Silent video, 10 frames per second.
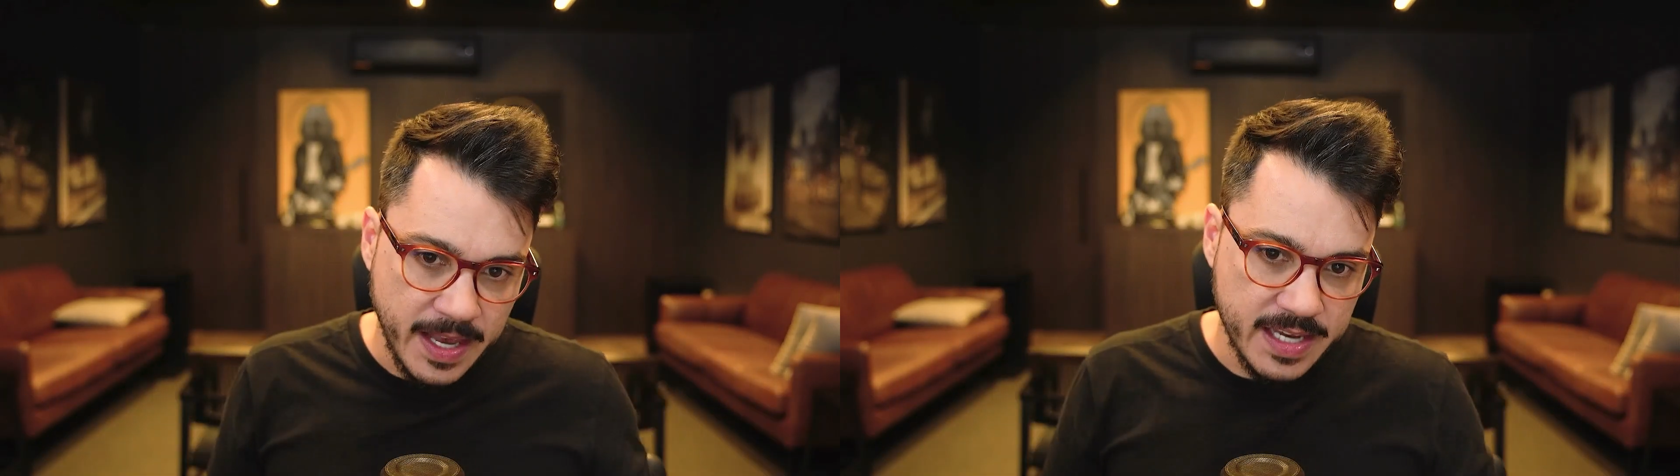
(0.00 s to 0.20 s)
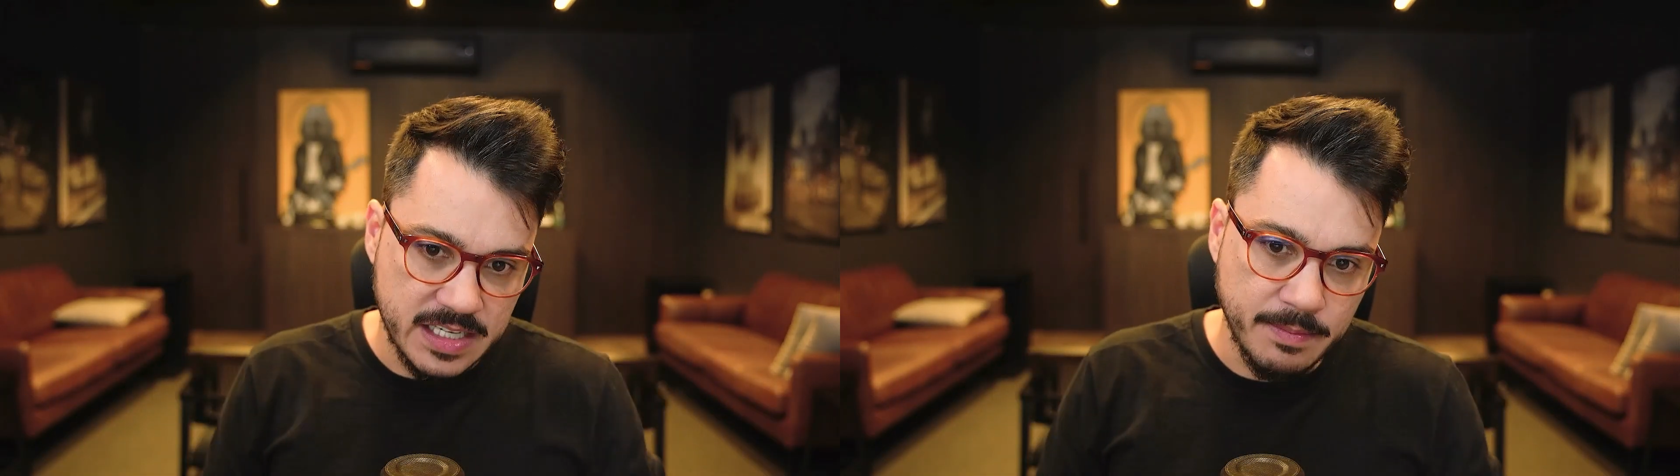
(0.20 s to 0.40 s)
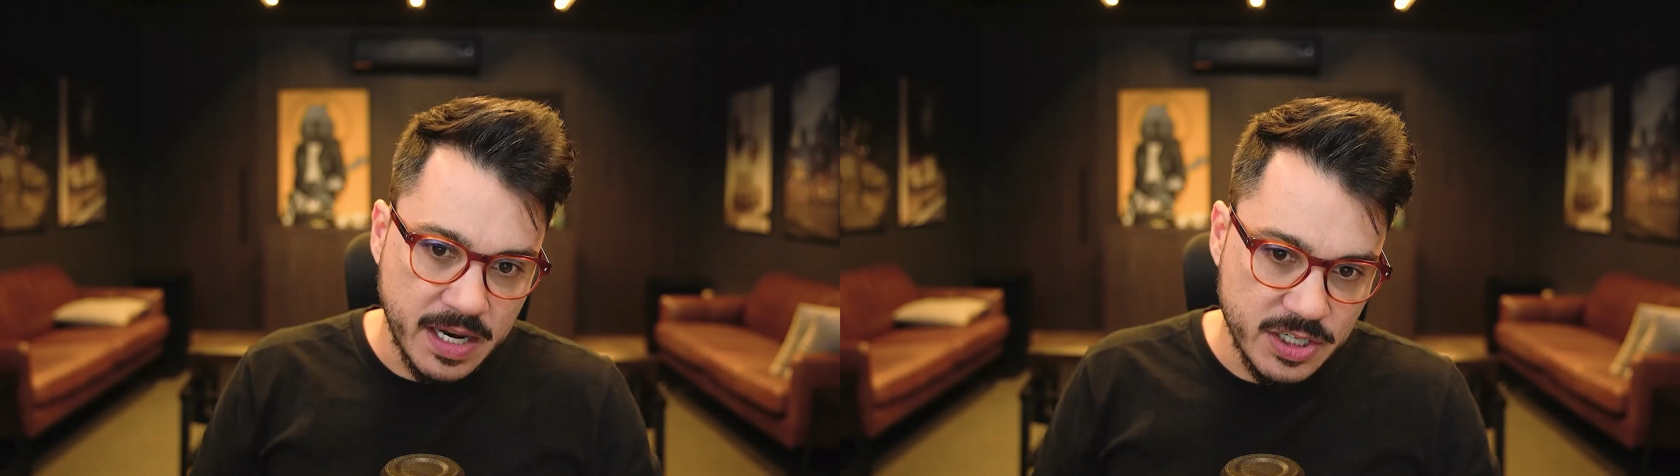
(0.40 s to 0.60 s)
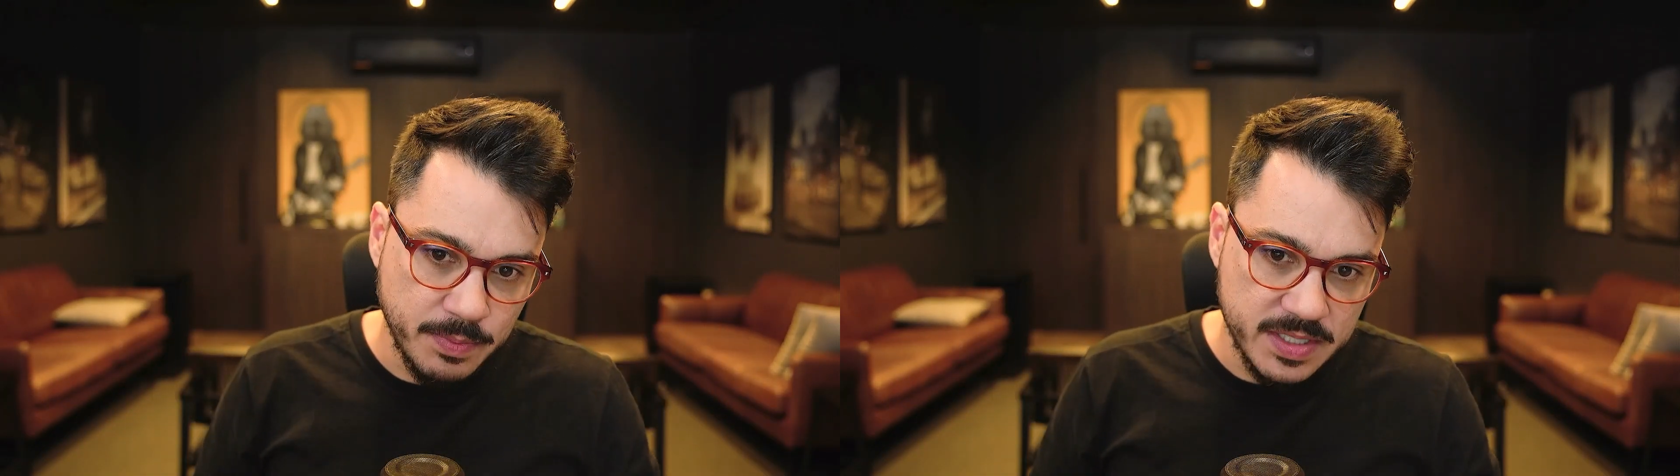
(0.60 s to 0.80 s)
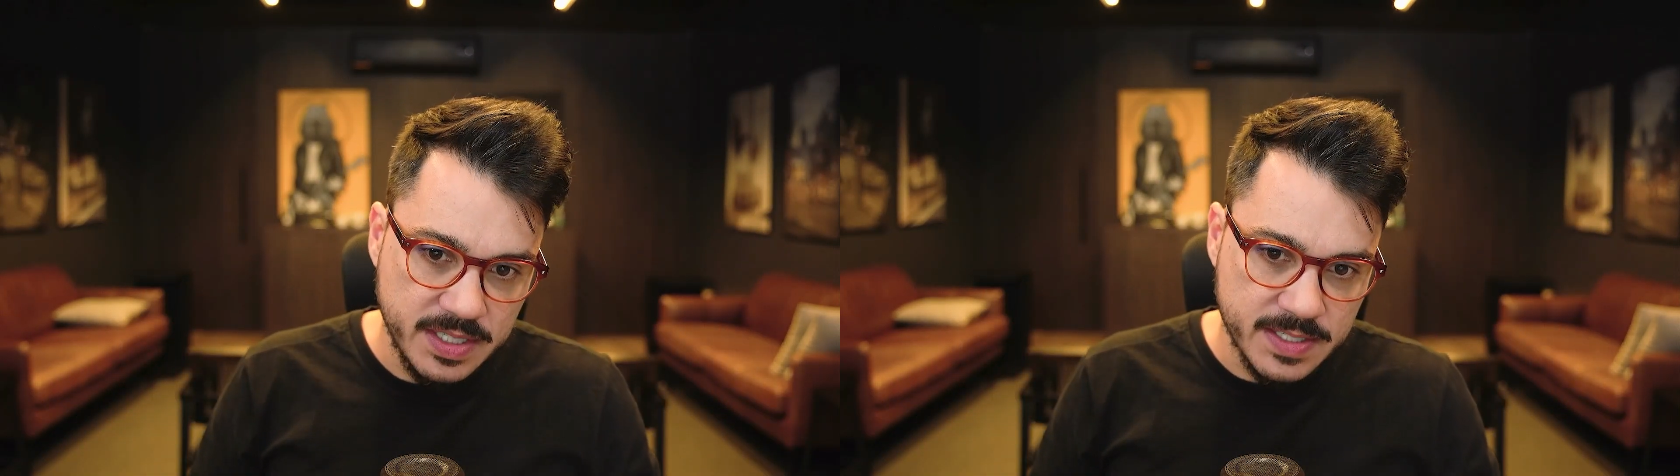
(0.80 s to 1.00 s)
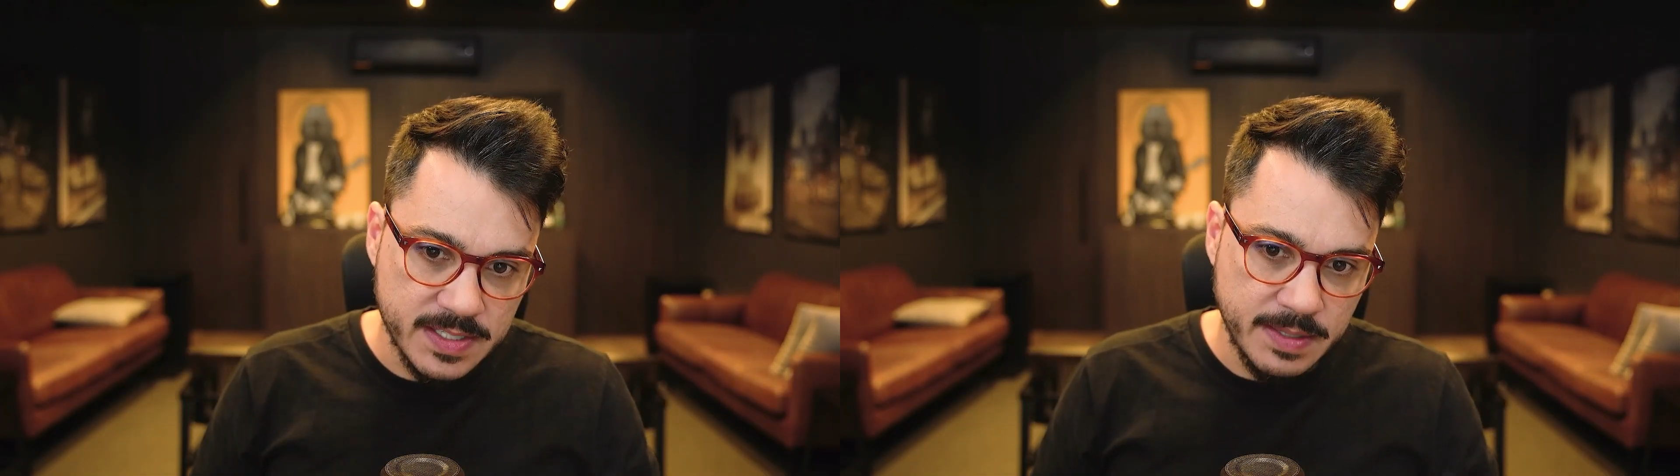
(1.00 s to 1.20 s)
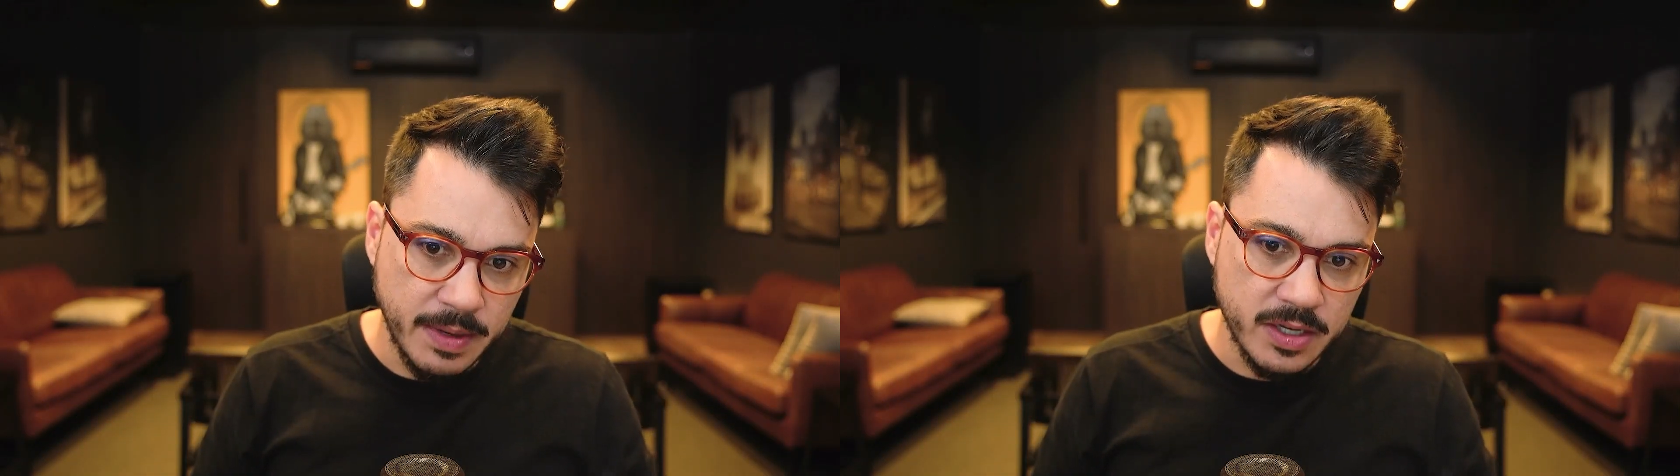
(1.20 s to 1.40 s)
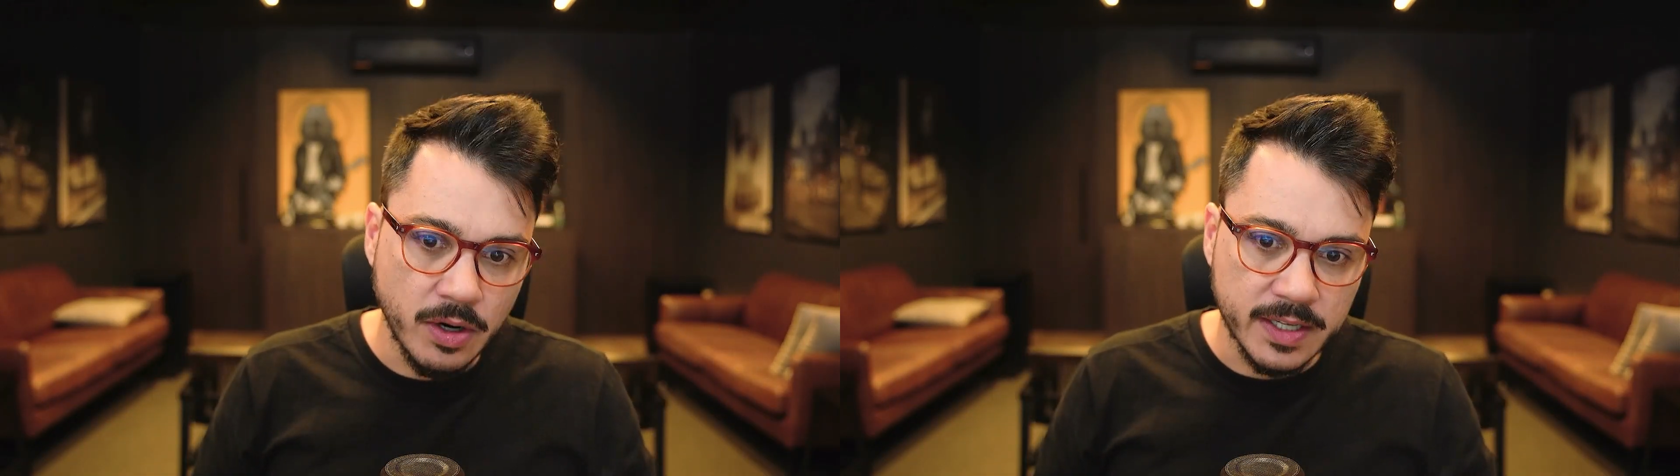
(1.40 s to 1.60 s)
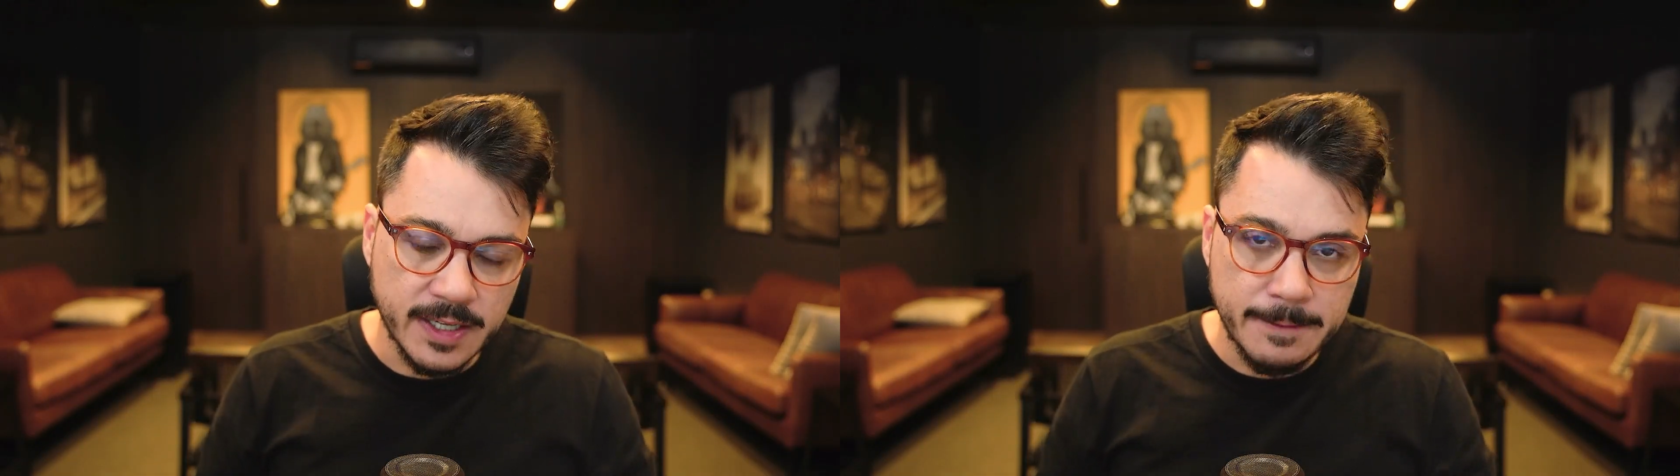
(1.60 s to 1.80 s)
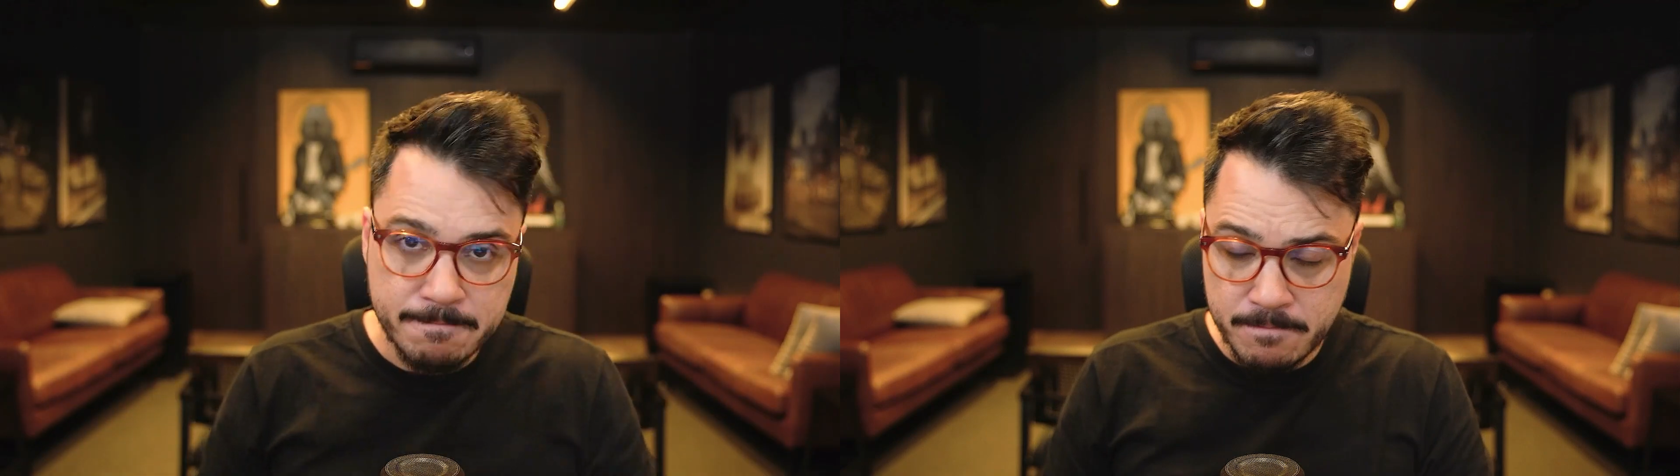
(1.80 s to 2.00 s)
essa imagem precisa ser maior,
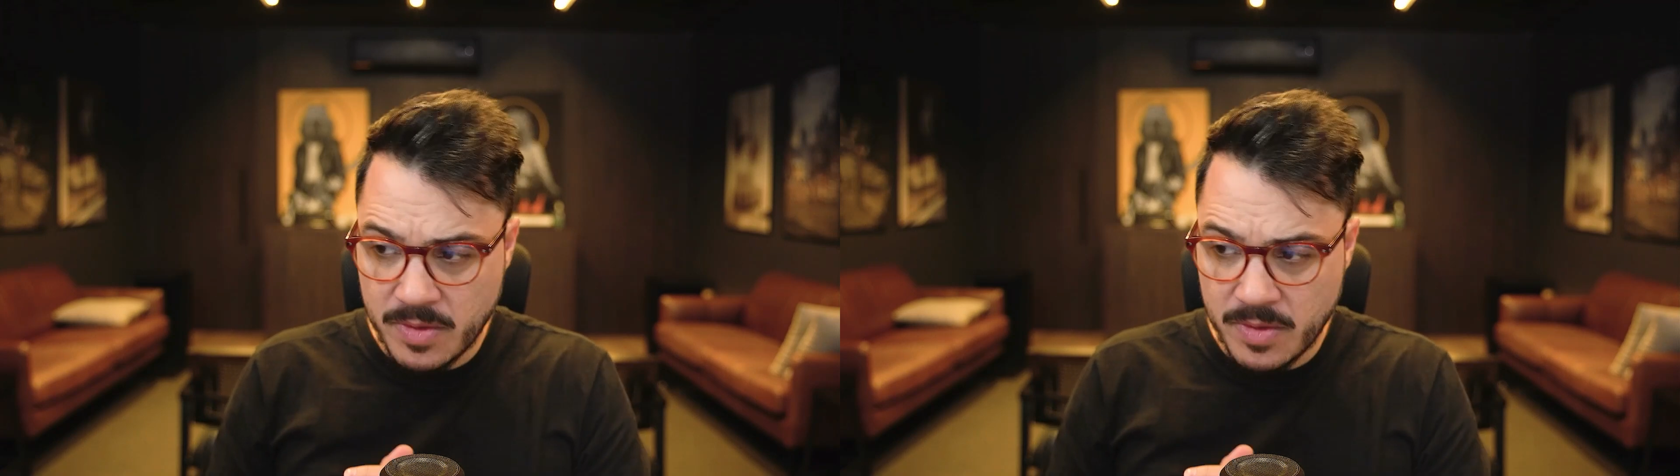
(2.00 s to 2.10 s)
tá?